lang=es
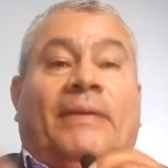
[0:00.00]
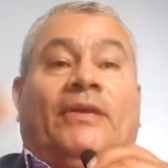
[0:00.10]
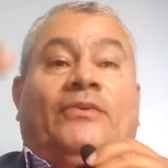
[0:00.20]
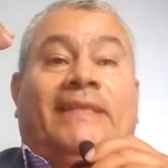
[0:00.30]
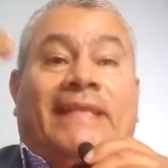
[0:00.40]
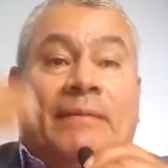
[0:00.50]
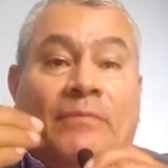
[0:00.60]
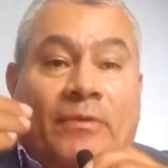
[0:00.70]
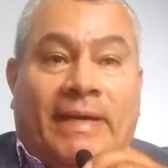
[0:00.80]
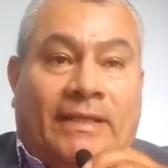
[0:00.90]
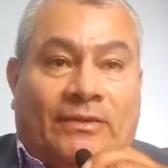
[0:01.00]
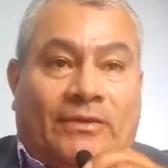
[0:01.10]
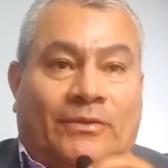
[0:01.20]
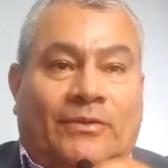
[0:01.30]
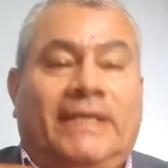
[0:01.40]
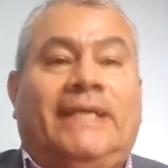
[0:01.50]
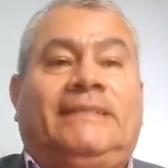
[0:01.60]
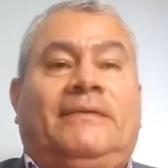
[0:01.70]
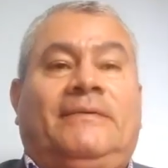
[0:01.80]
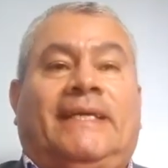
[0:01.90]
Pero de momento,
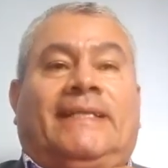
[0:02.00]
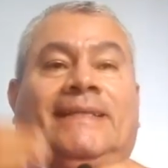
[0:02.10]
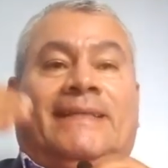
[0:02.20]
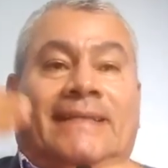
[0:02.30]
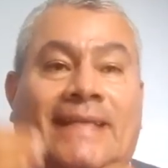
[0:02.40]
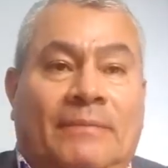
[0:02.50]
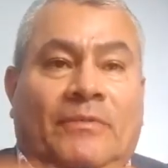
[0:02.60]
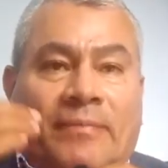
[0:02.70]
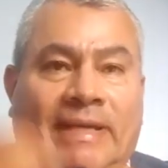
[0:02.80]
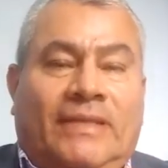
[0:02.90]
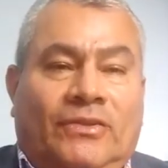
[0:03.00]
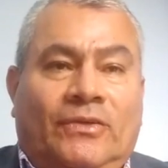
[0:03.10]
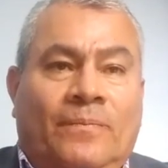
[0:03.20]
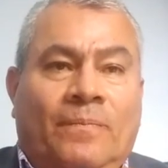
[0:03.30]
óigase bien, de momento,